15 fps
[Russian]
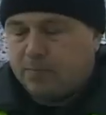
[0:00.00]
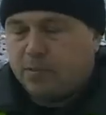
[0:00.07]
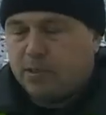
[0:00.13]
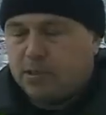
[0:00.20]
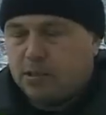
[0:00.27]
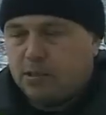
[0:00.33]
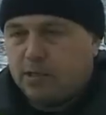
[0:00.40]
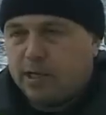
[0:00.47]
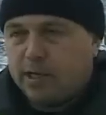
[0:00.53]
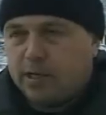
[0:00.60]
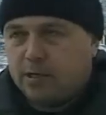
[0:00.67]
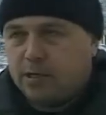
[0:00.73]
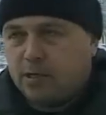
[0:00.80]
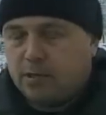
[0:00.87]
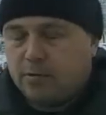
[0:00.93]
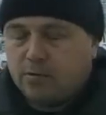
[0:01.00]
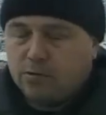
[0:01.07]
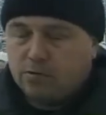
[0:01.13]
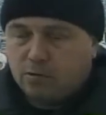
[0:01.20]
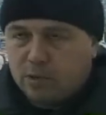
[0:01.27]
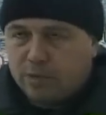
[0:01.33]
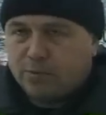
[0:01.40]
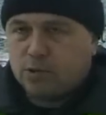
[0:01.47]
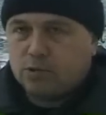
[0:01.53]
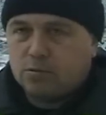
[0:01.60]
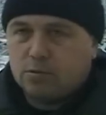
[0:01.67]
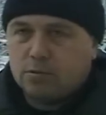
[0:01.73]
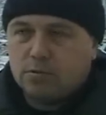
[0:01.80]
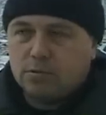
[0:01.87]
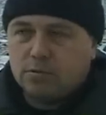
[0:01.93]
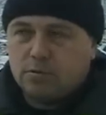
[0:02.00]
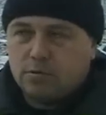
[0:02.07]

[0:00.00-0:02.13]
Пояснил, как одет и куда пошел.